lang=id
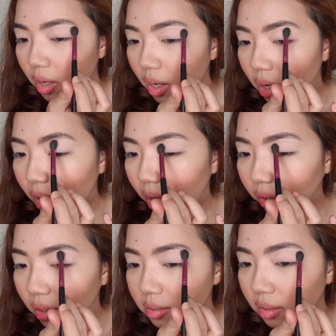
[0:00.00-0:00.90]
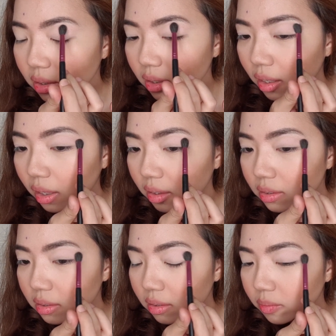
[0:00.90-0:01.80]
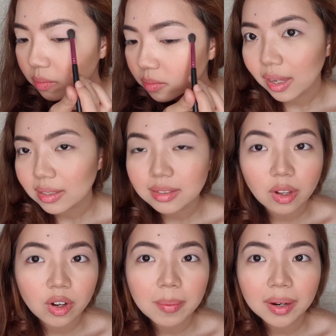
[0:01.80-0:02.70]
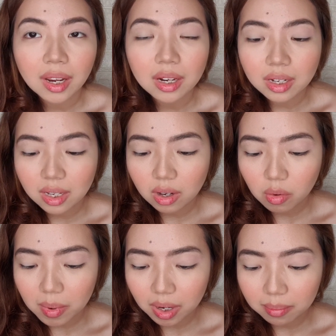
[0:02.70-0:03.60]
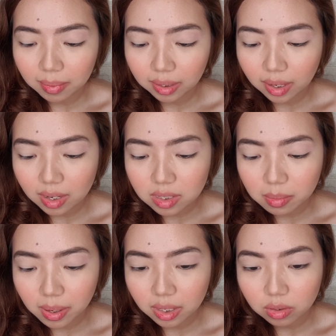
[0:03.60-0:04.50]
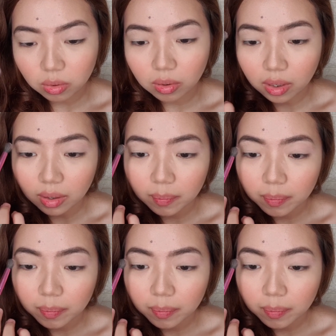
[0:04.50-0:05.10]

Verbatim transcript: ini agak ke atas aja guys nah setelah udah pakai ini aku bakalan pakai di sebelahnya juga